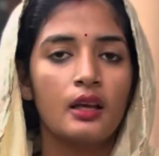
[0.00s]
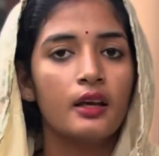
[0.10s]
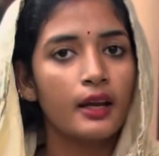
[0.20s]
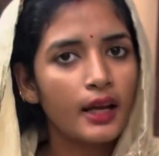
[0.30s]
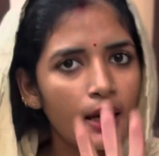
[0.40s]

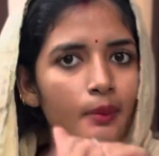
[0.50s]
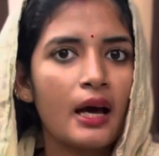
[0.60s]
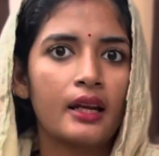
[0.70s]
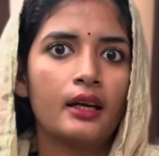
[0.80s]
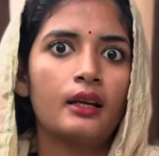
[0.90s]
रेखा
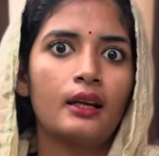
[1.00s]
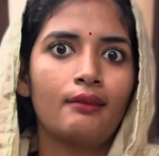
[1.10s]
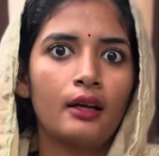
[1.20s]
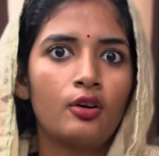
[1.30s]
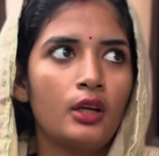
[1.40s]
मार घर
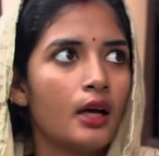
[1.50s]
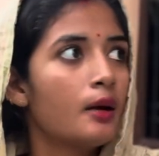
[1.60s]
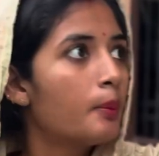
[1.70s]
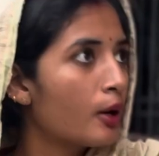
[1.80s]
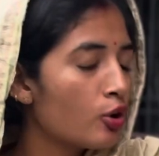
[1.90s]
रवे को न्या
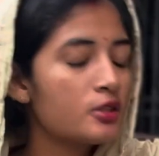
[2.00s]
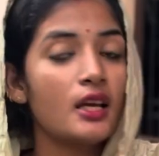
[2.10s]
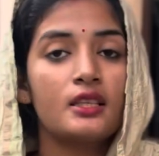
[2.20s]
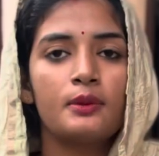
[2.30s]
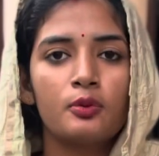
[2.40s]

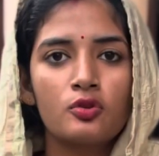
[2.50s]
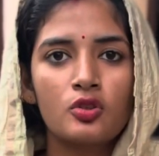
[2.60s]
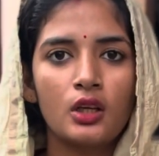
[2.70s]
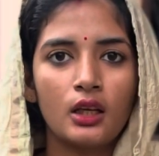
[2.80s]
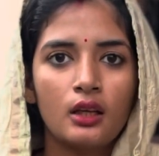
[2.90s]
पड़ोसिया से पूछ
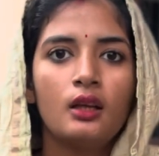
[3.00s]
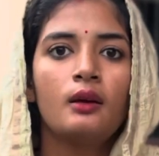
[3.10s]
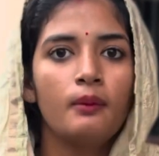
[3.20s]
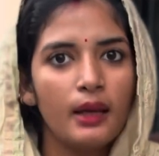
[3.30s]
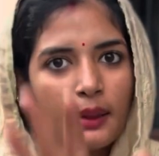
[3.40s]
ले
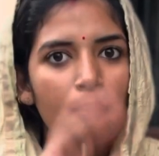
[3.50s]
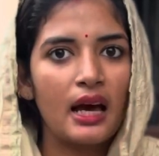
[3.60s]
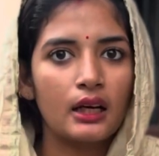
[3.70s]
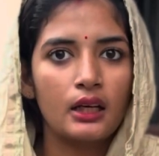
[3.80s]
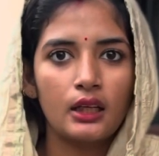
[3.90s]
ई
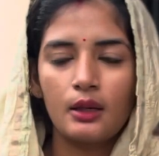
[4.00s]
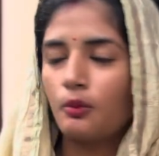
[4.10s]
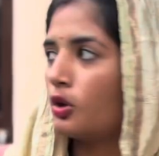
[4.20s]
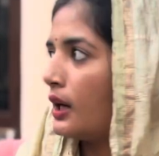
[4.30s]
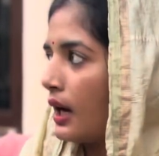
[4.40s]
मार टेम
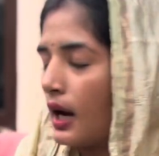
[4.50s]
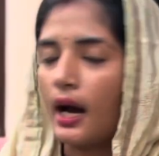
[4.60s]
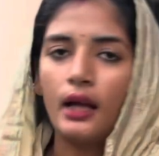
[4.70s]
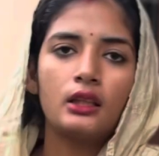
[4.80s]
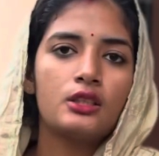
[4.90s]
को न्या
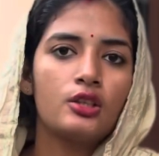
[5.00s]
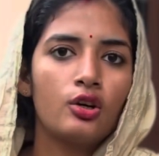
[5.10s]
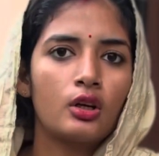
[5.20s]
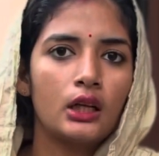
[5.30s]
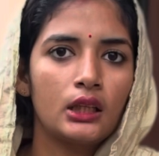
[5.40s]
हाथ किसी
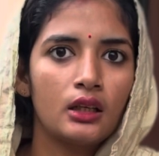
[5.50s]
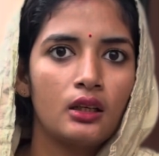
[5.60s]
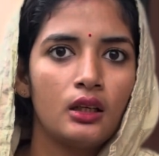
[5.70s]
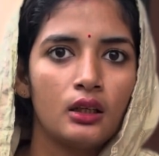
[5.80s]
और का देख ले